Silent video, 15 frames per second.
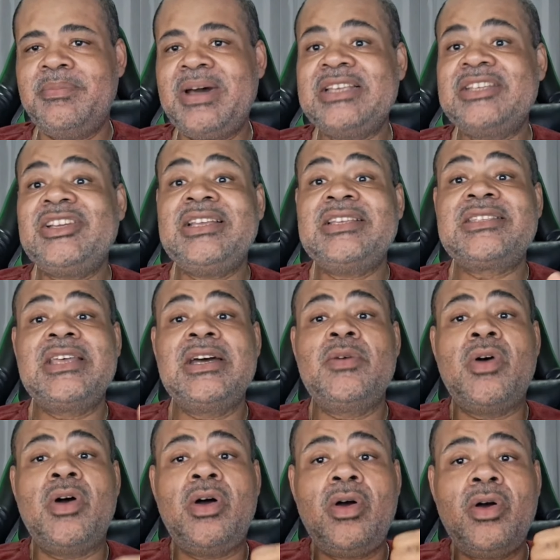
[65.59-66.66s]
Mas já
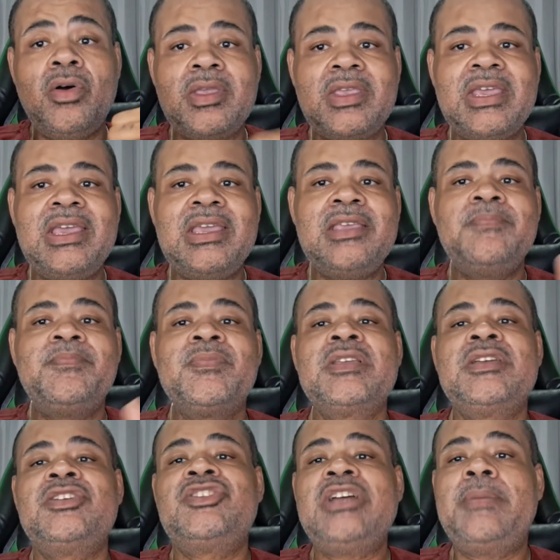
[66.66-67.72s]
estão, ó, ok,
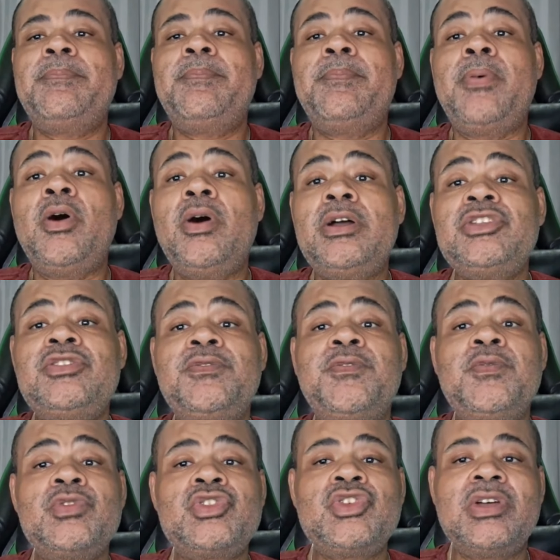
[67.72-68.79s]
já pode
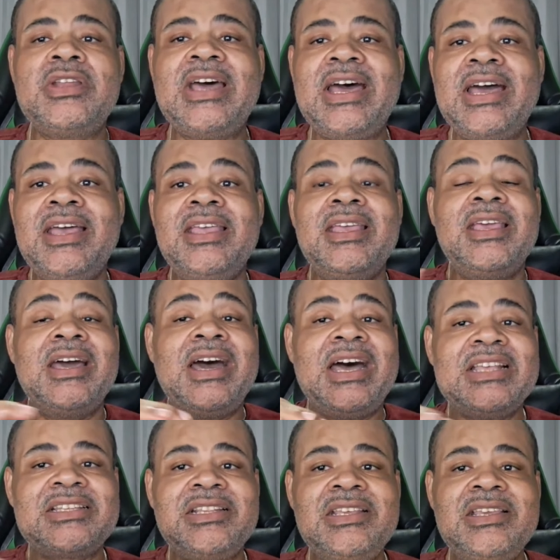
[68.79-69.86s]
funcionar
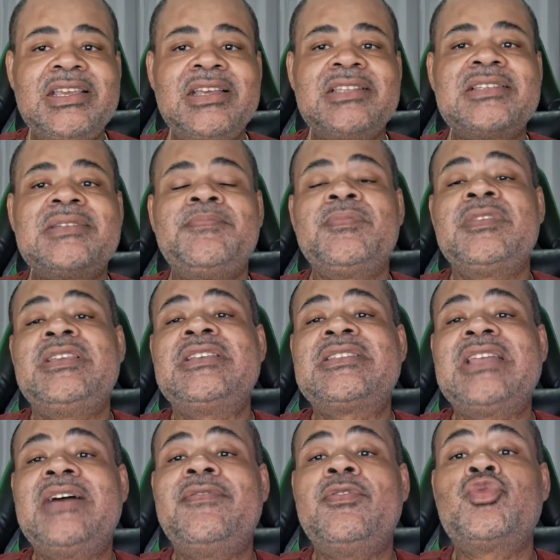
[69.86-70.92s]
as linhas que
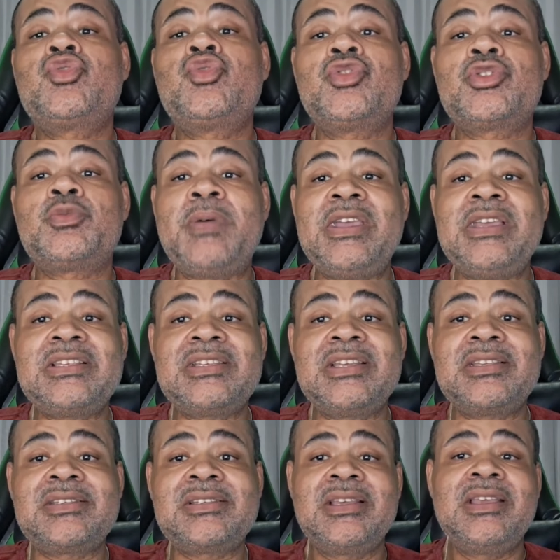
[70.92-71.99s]
estavam
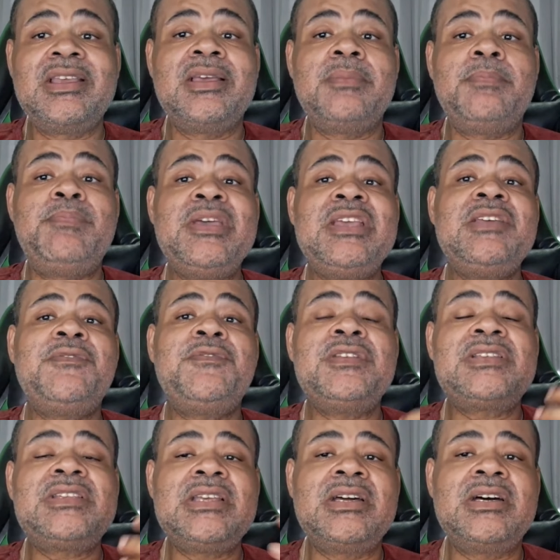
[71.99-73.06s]
suspensas,
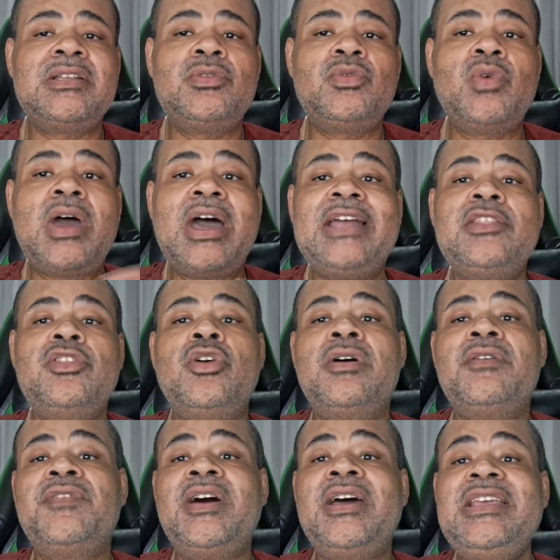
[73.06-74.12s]
beneficiando a
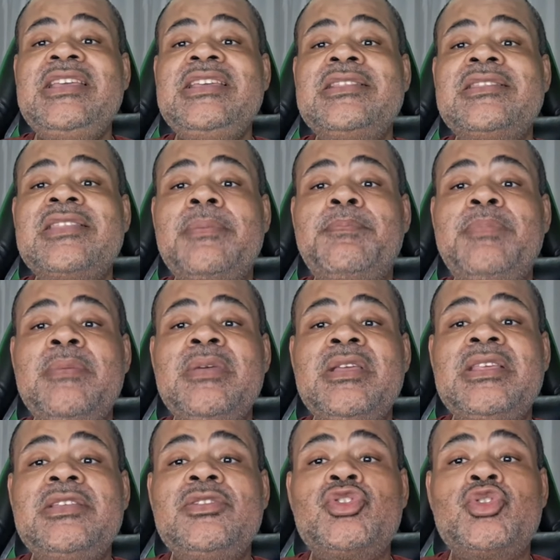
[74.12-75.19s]
nova
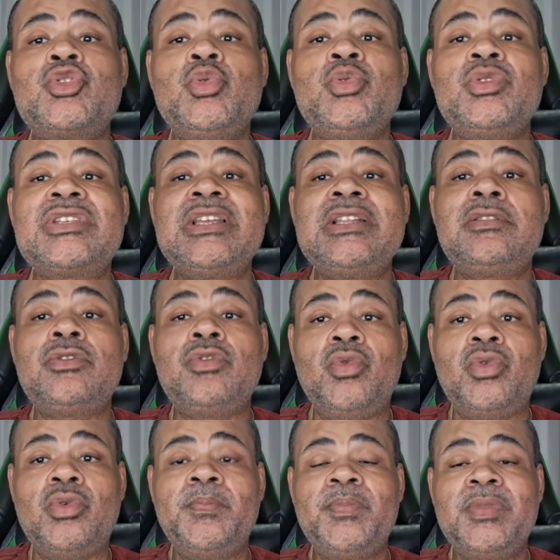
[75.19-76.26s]
Itapemirim
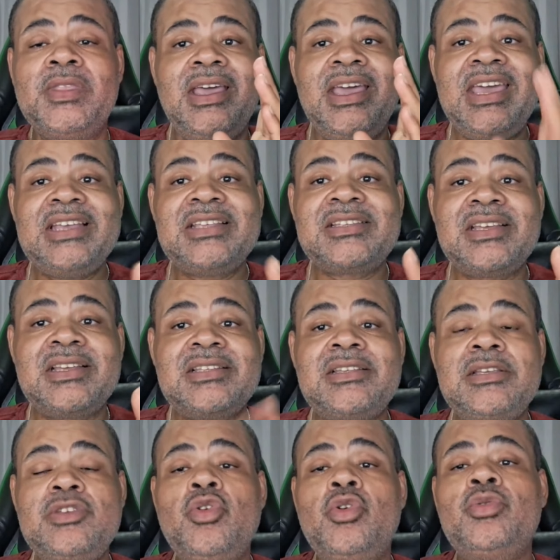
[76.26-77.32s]
Suzantur.
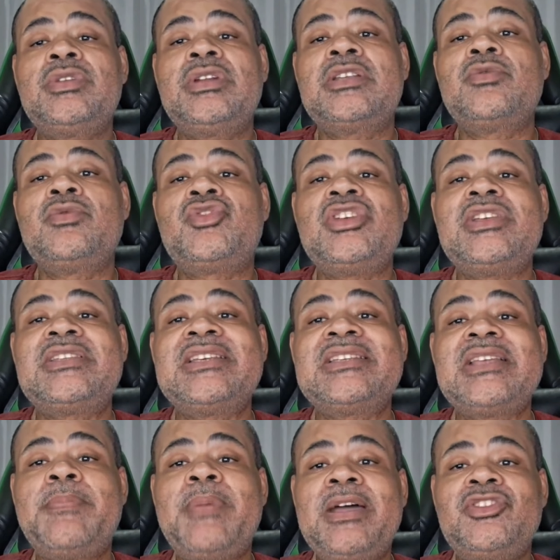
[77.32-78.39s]
Essas e outras
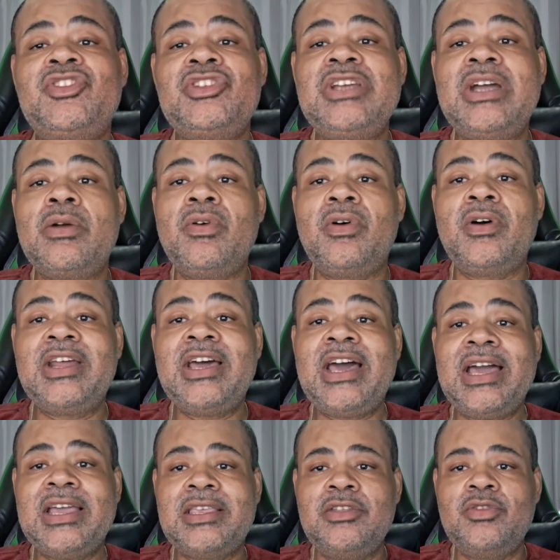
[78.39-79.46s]
notícias a partir de agora
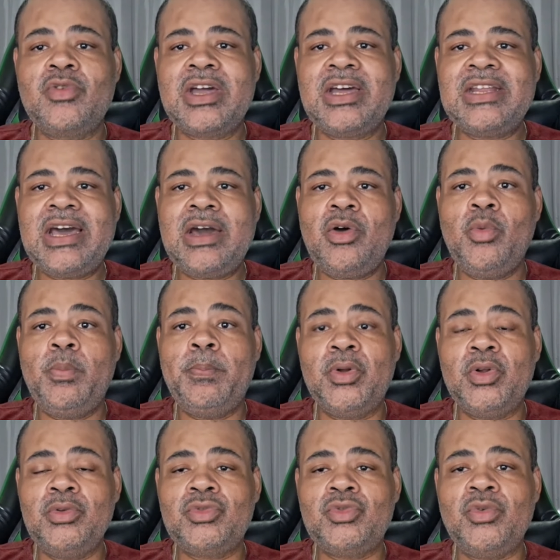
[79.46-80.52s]
aqui no canal
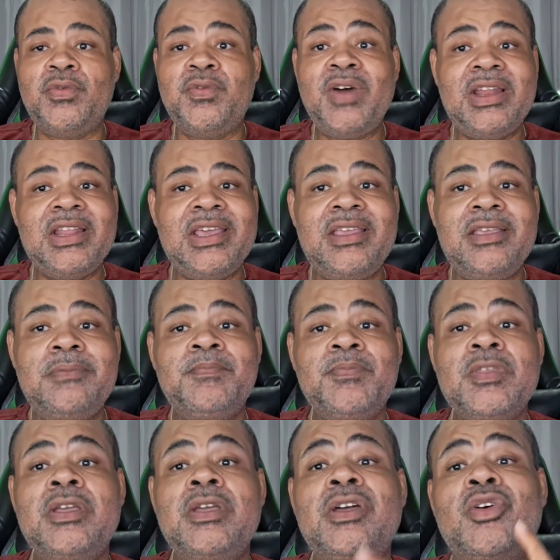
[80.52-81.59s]
Pronto Falei
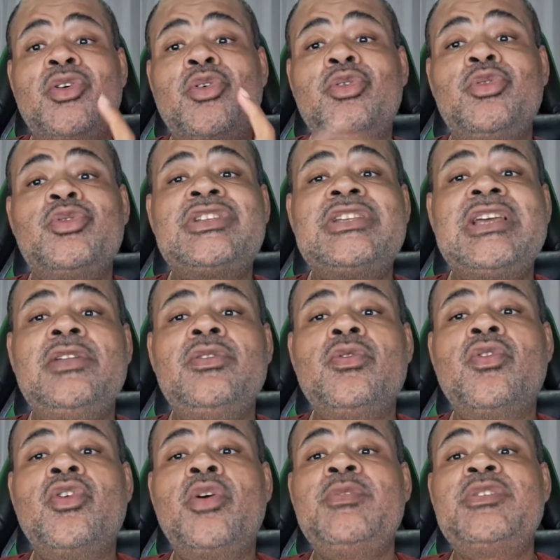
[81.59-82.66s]
com Luciano
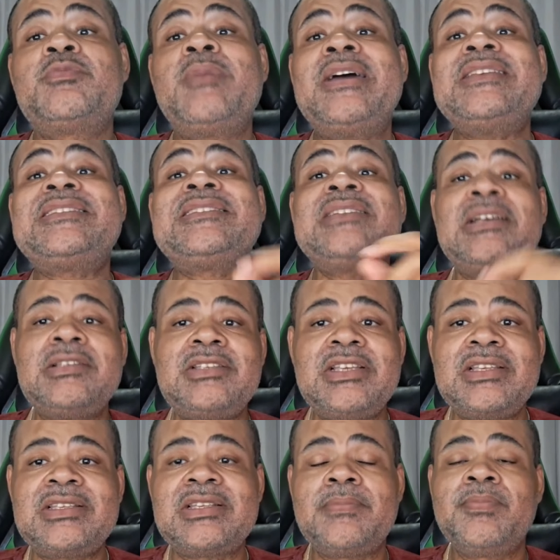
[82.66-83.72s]
Gomes, mas
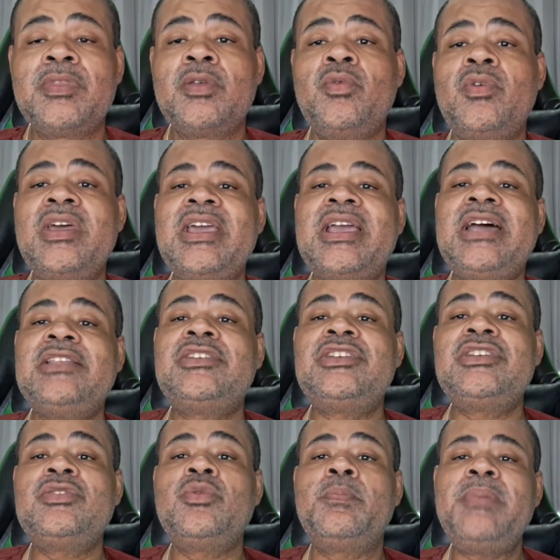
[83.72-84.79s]
antes um
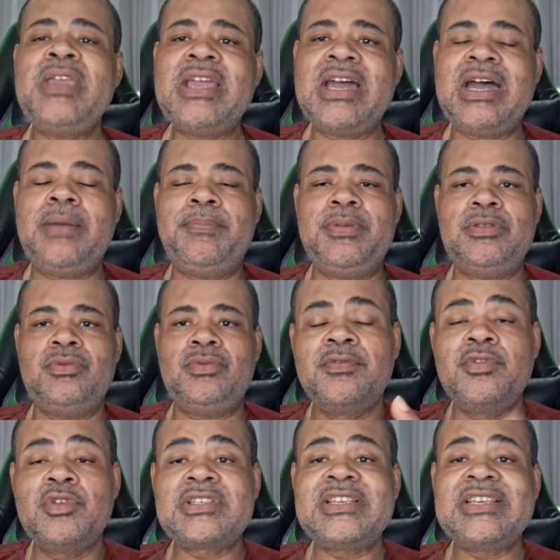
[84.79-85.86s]
recadinho bem rápido.
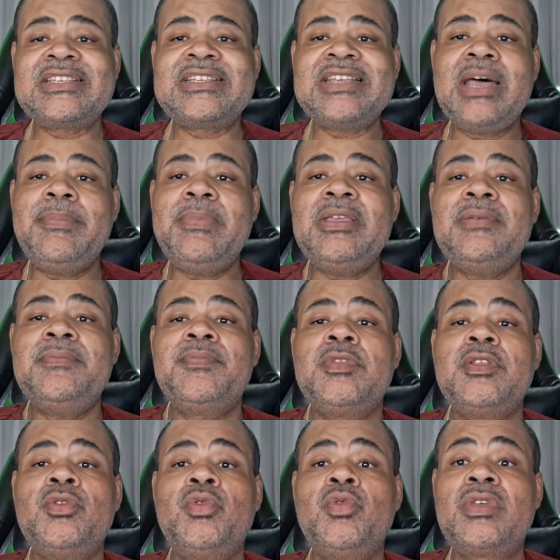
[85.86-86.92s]
Vocês sabem
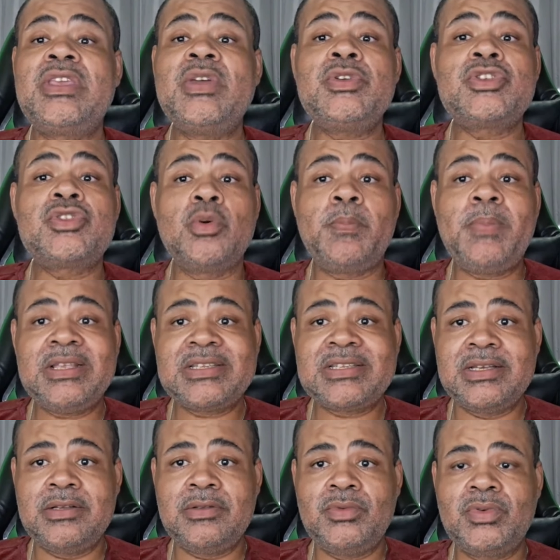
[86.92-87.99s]
o que eu estou
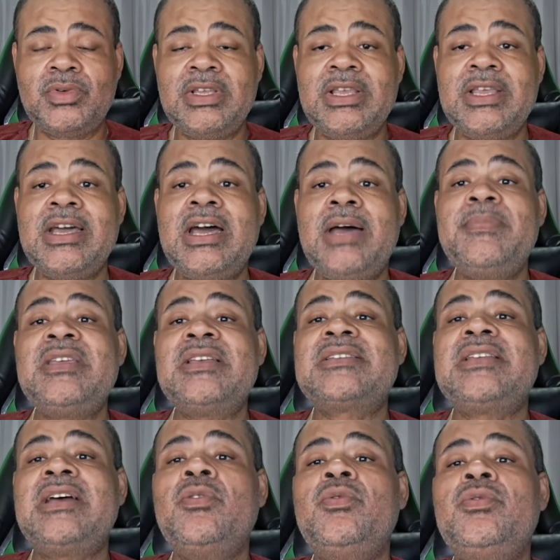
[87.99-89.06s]
passando. A minha
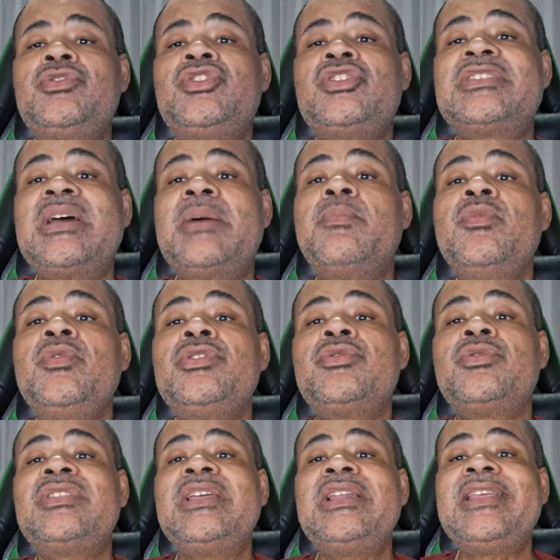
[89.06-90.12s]
saúde está
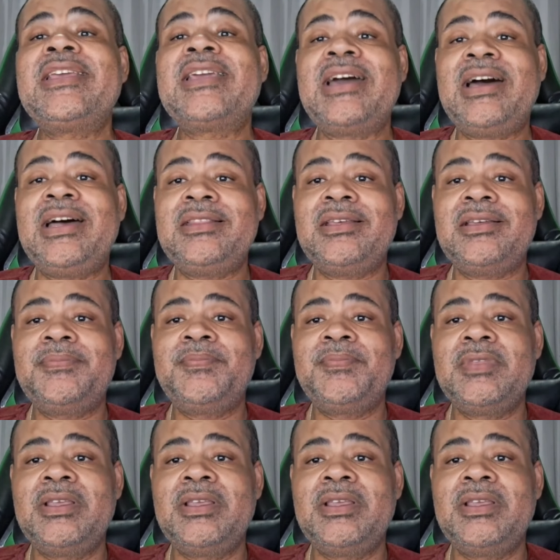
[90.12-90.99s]
muito delicada.